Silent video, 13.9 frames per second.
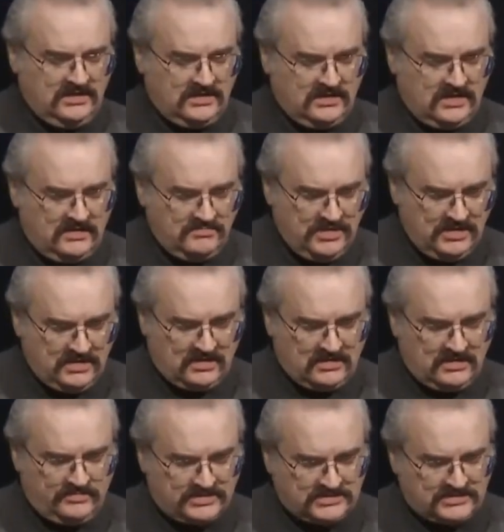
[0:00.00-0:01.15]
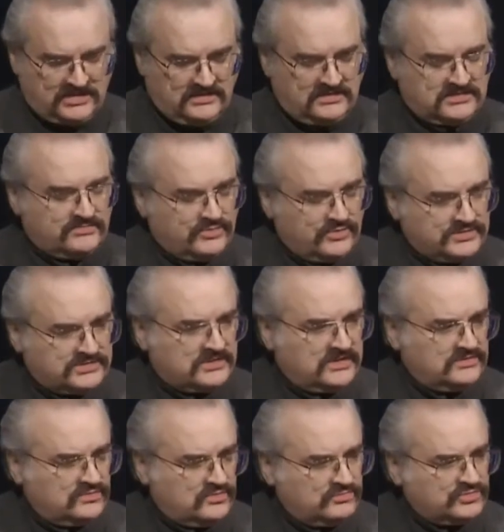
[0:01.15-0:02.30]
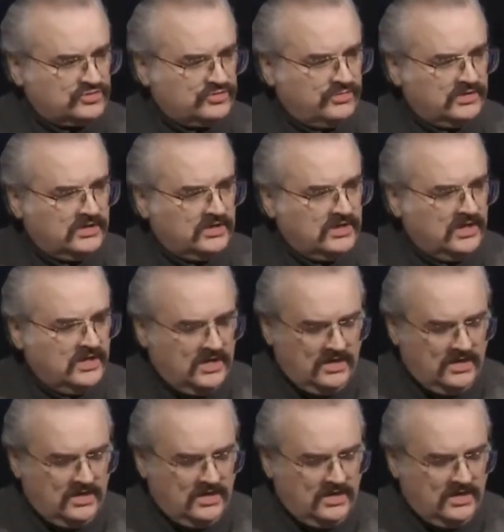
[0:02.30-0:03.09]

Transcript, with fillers: Для мира они постоянно заботятся о том, чтобы